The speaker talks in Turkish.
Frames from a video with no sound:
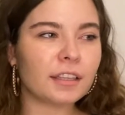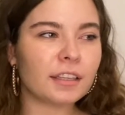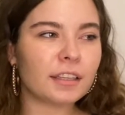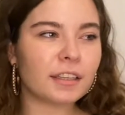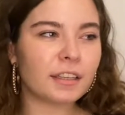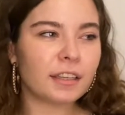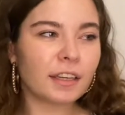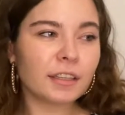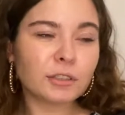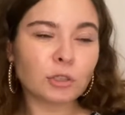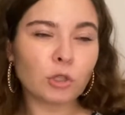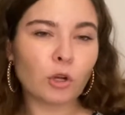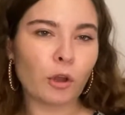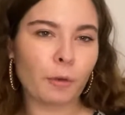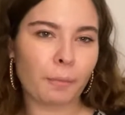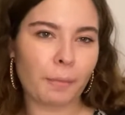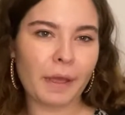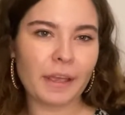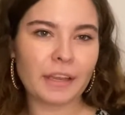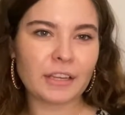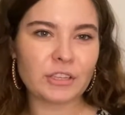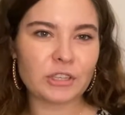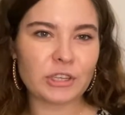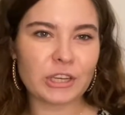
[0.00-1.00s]
ya çok
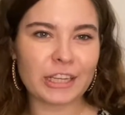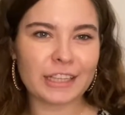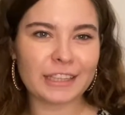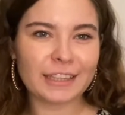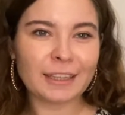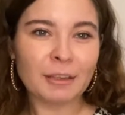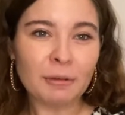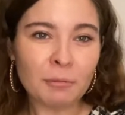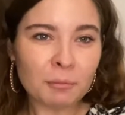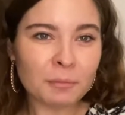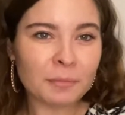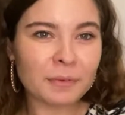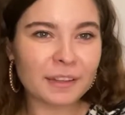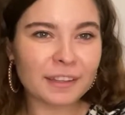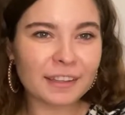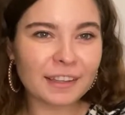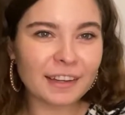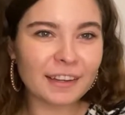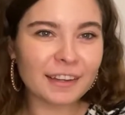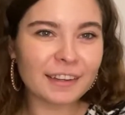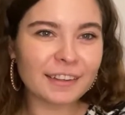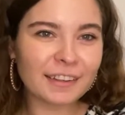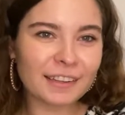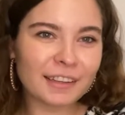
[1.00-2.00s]
beğenecektim ya da
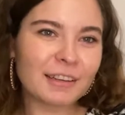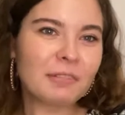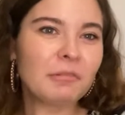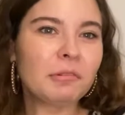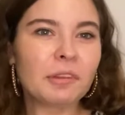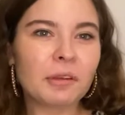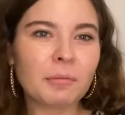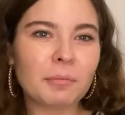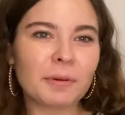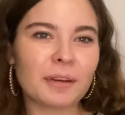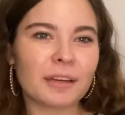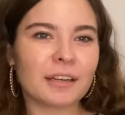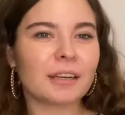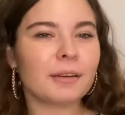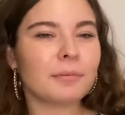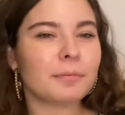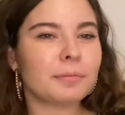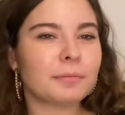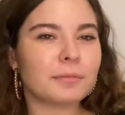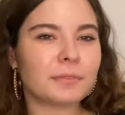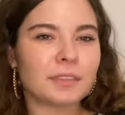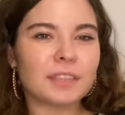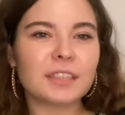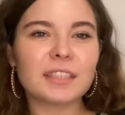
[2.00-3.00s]
yarıda bırakıp
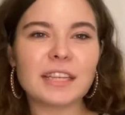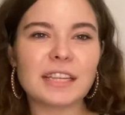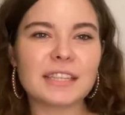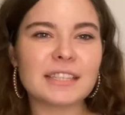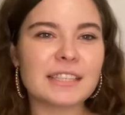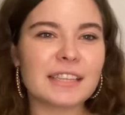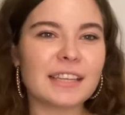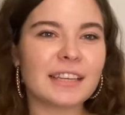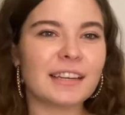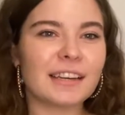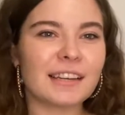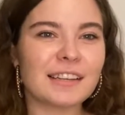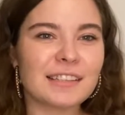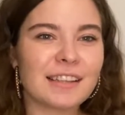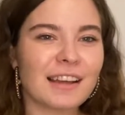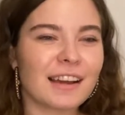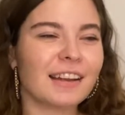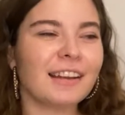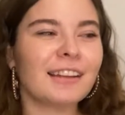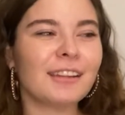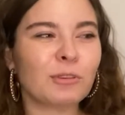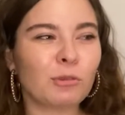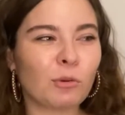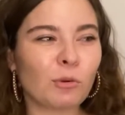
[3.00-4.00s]
rezil
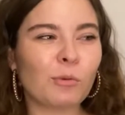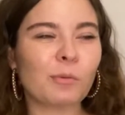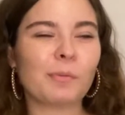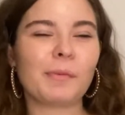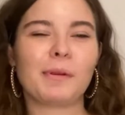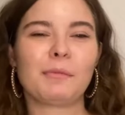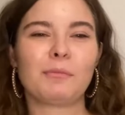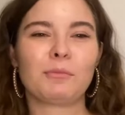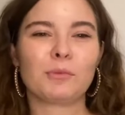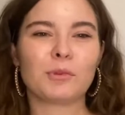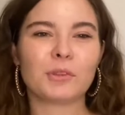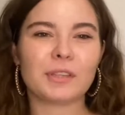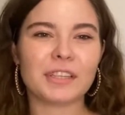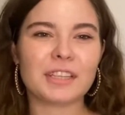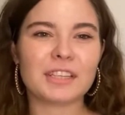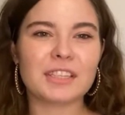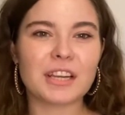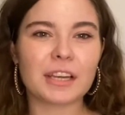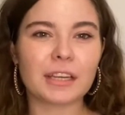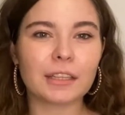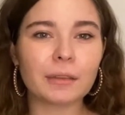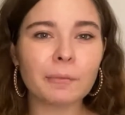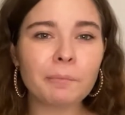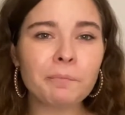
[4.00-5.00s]
rezalet okumayın bunu
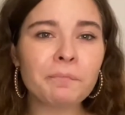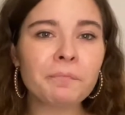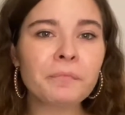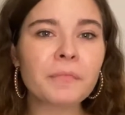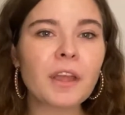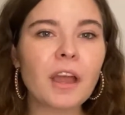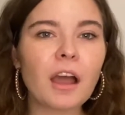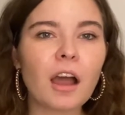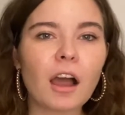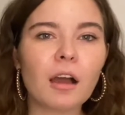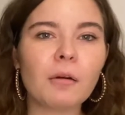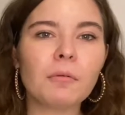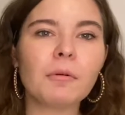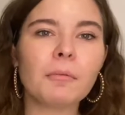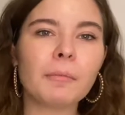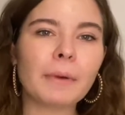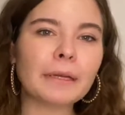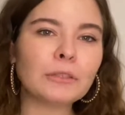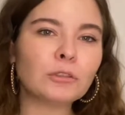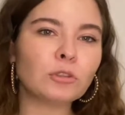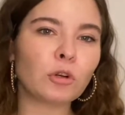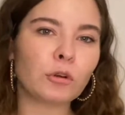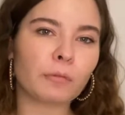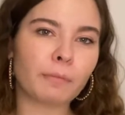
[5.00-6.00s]
diyecektim. Ama
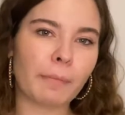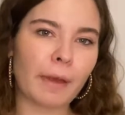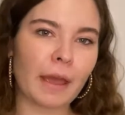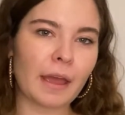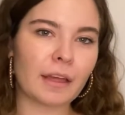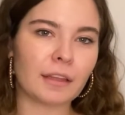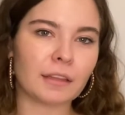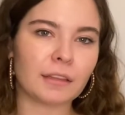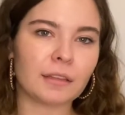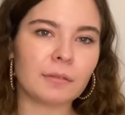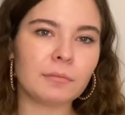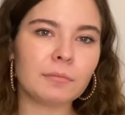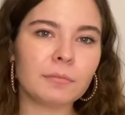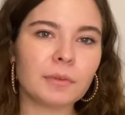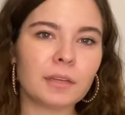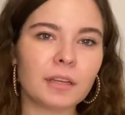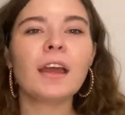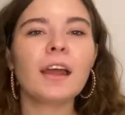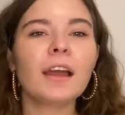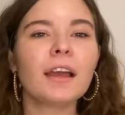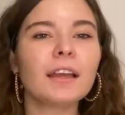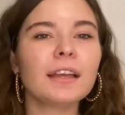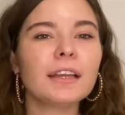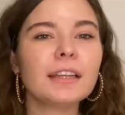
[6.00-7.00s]
ben çok beğendim.
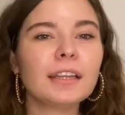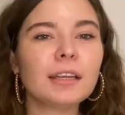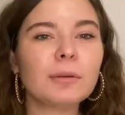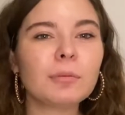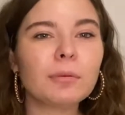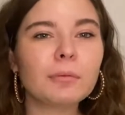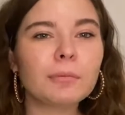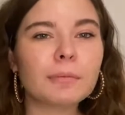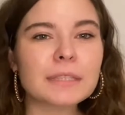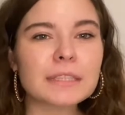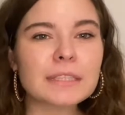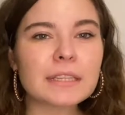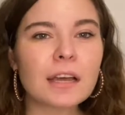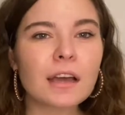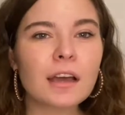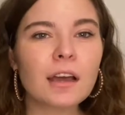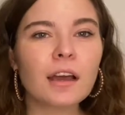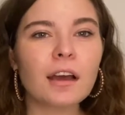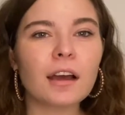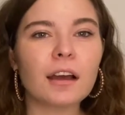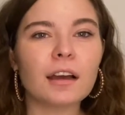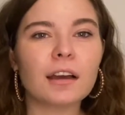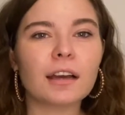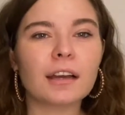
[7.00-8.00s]
Kitabımız
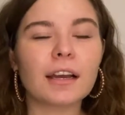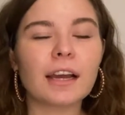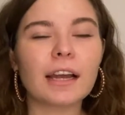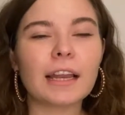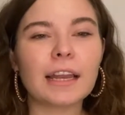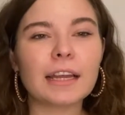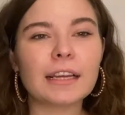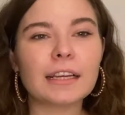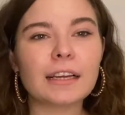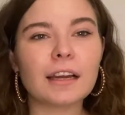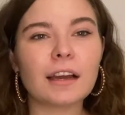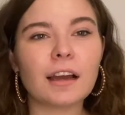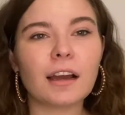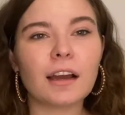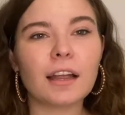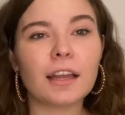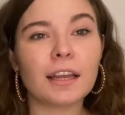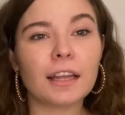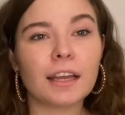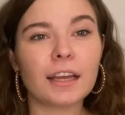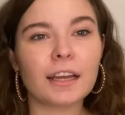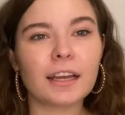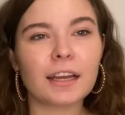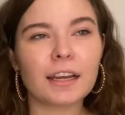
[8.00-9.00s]
e, Galak
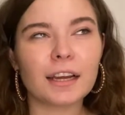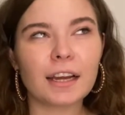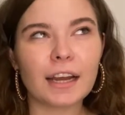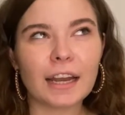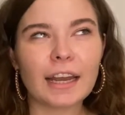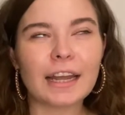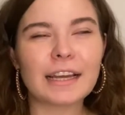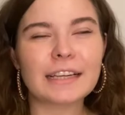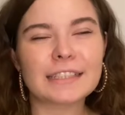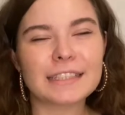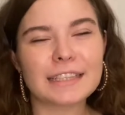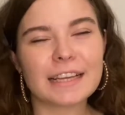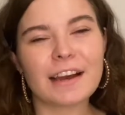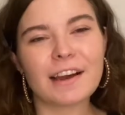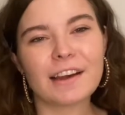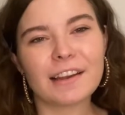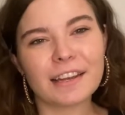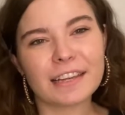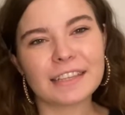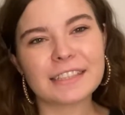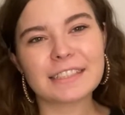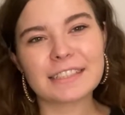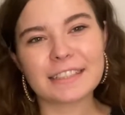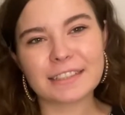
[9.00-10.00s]
Galaxy
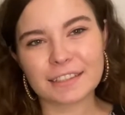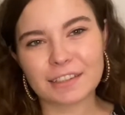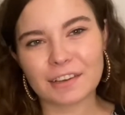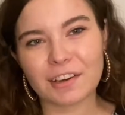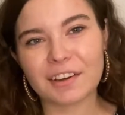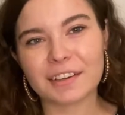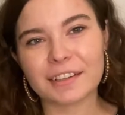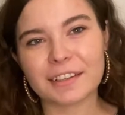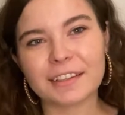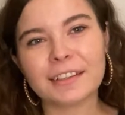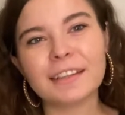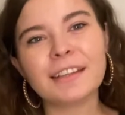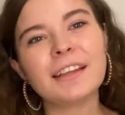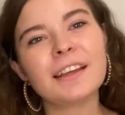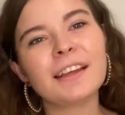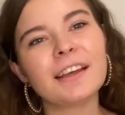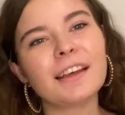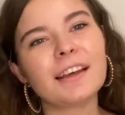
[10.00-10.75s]
Alexi Tarn'in